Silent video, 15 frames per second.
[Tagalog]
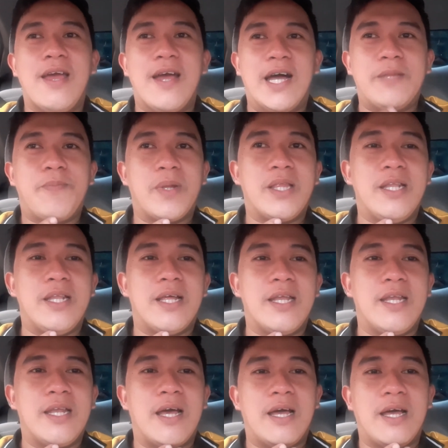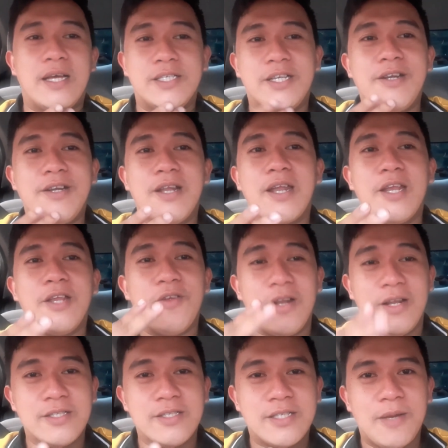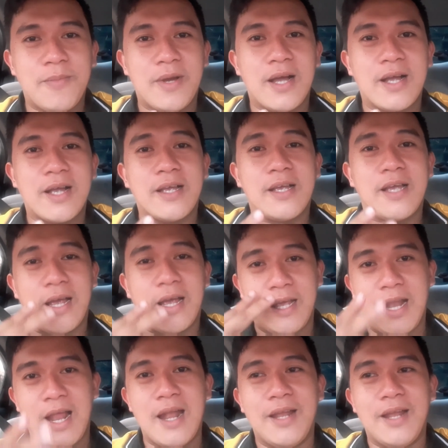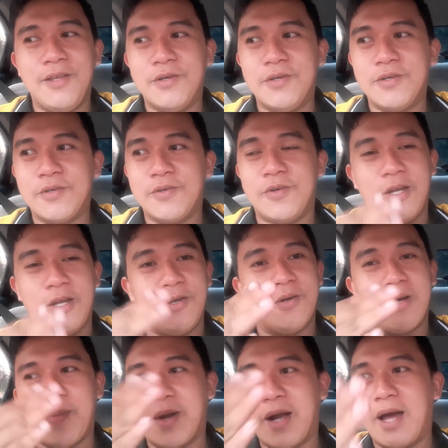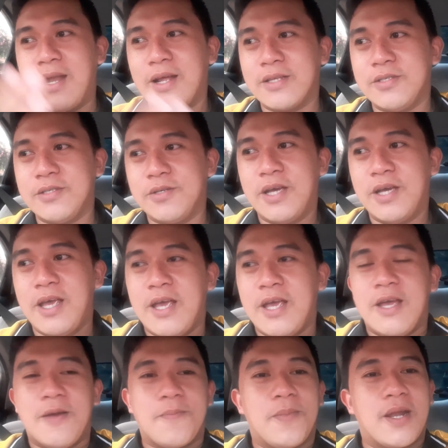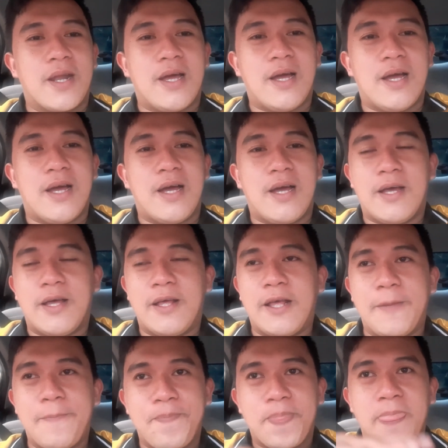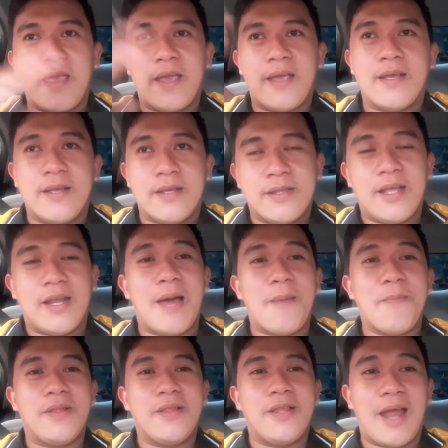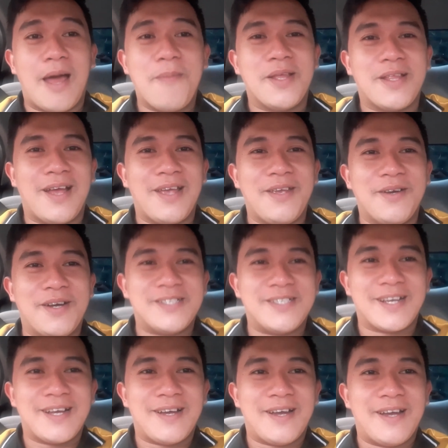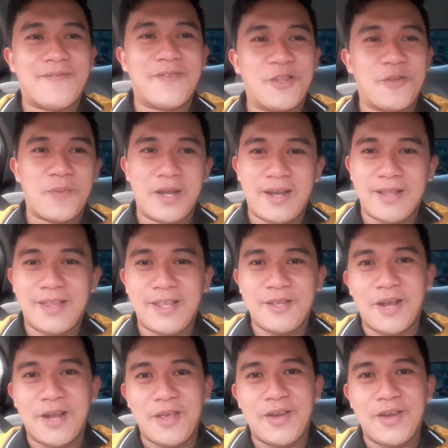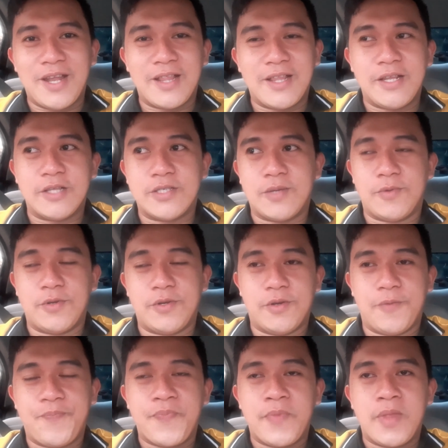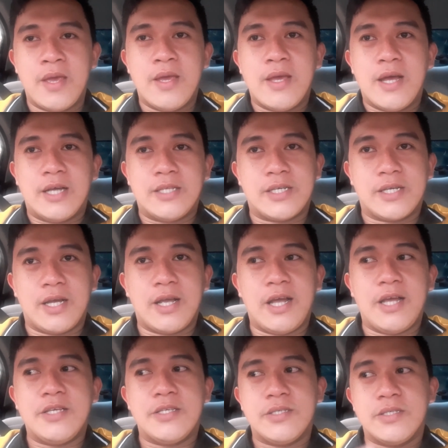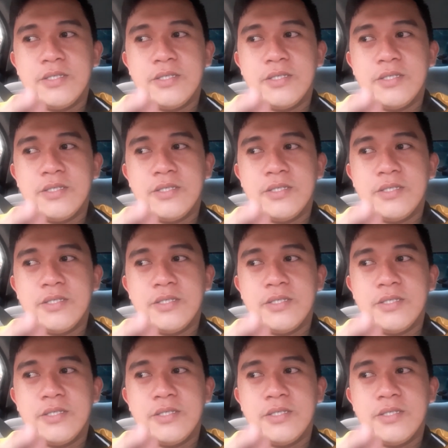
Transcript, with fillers: At pati na rin, uh, share na rin nyo rin sa mga kakilala nyo o kung ano, kamag-anak nyo para danami, danami tayo at saka matupad natin yung layunin natin dito sa mundo. At saka guys,